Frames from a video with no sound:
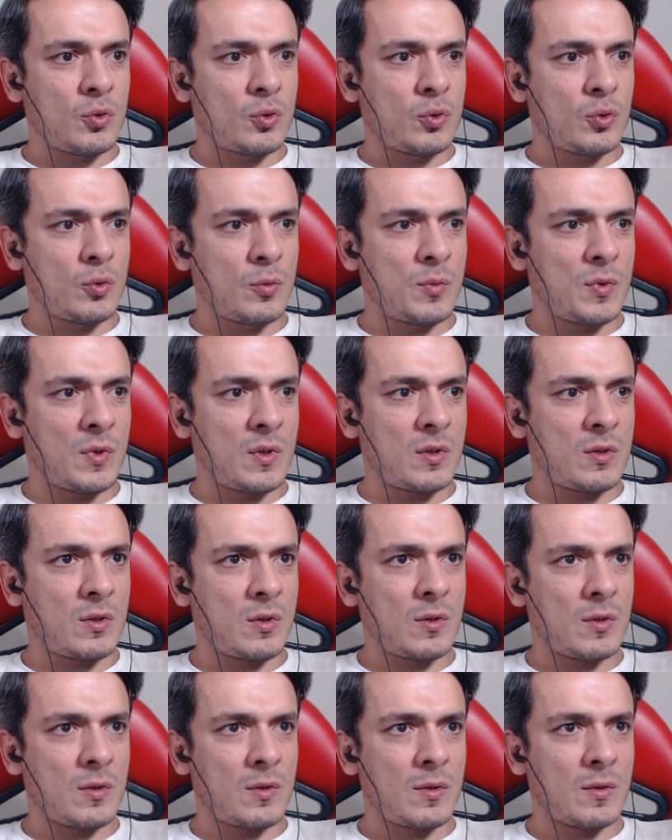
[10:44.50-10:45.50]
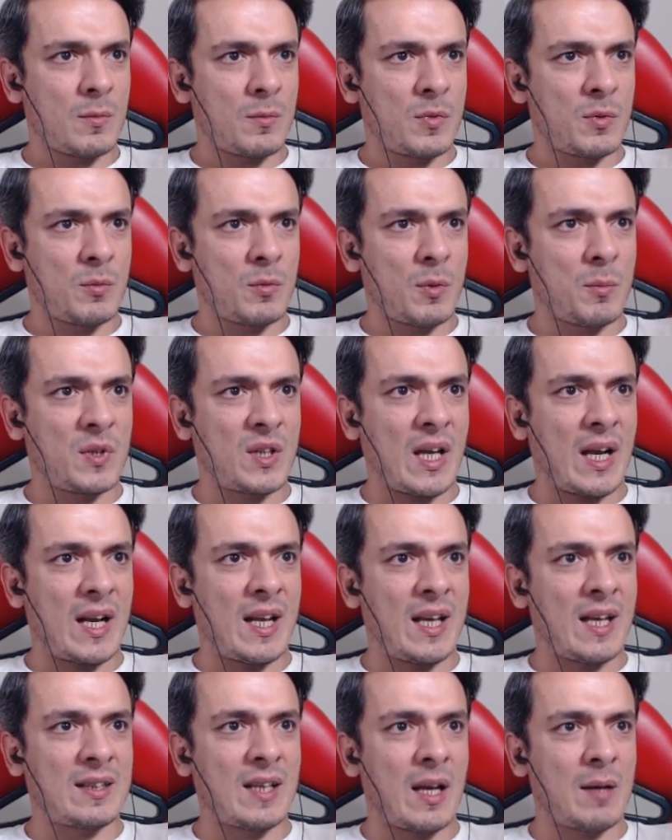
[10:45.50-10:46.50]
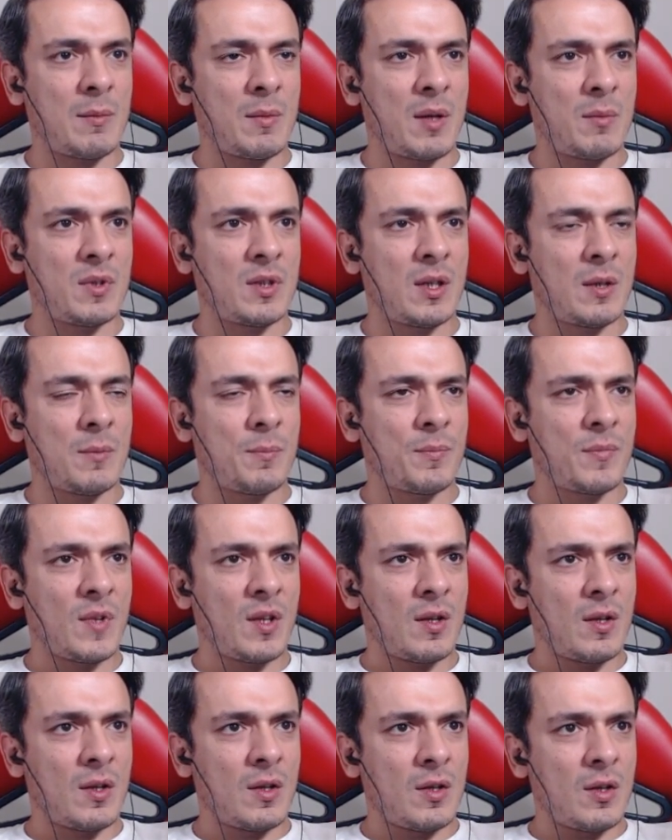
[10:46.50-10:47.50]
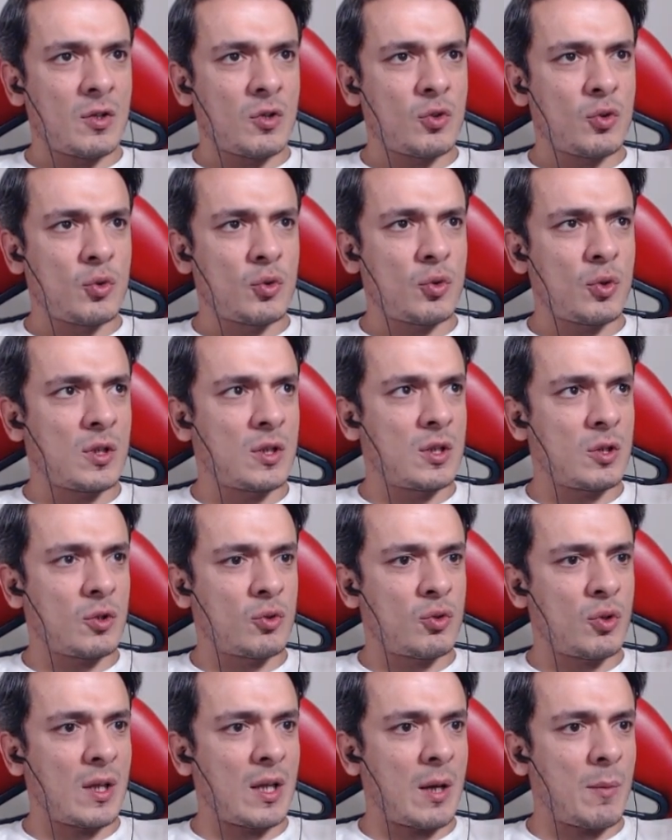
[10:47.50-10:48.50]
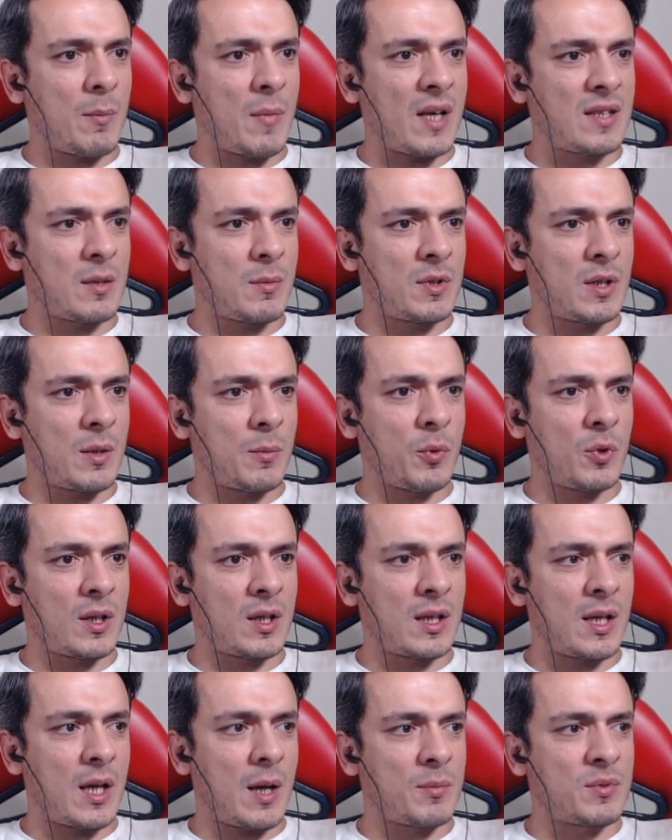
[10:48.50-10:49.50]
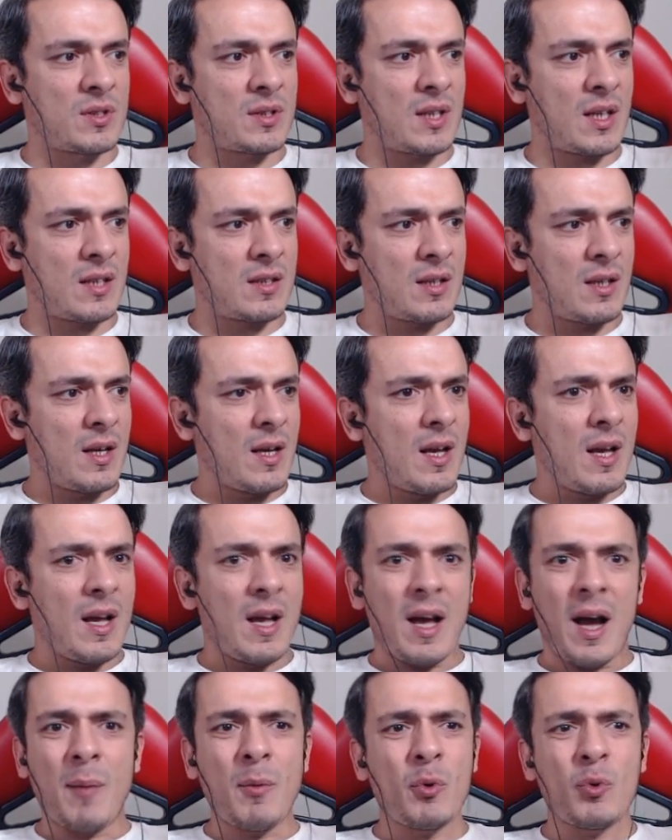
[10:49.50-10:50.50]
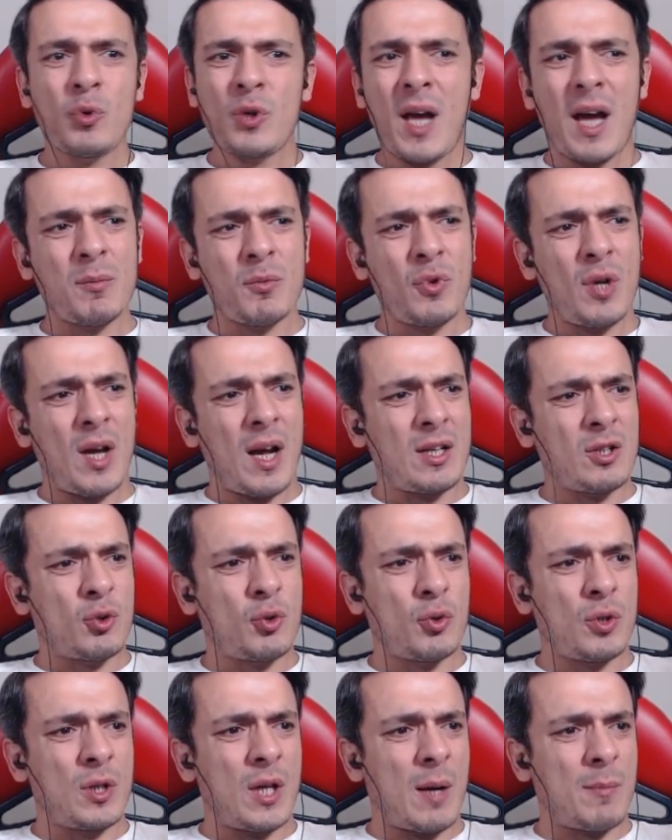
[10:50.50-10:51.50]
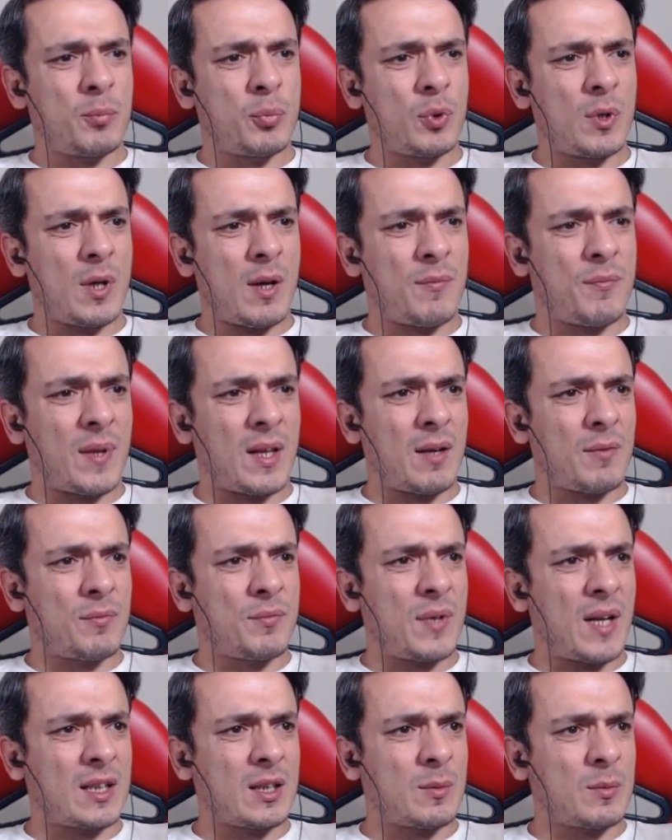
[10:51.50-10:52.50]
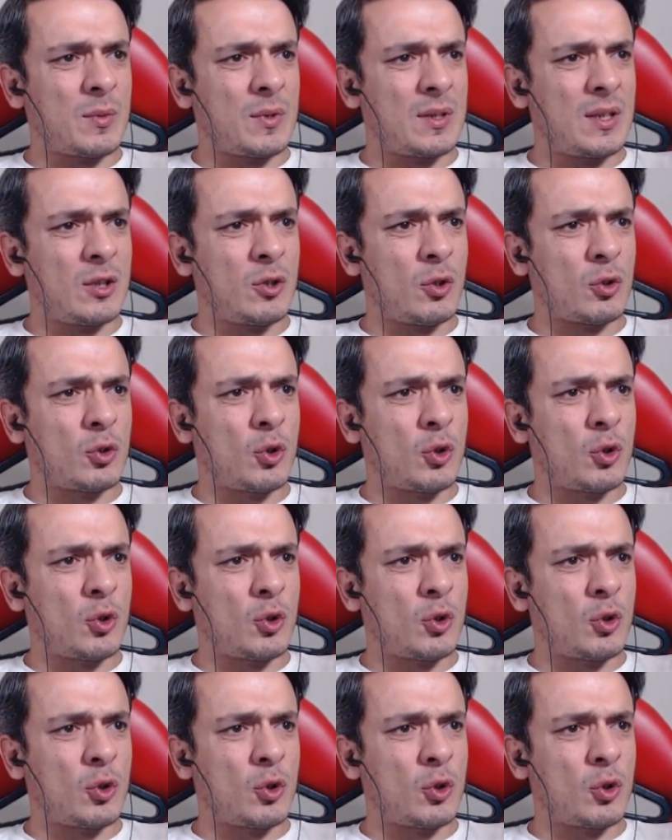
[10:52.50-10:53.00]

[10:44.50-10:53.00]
Şu bir. Bilmiyorum bir tane yeter mi emin değilim. Şu iki. Şuralara malzeme depolarını yapsınlar. Ama uyarmıyor hani şunu yap bunu yap falan filan gibi. Ne diyor?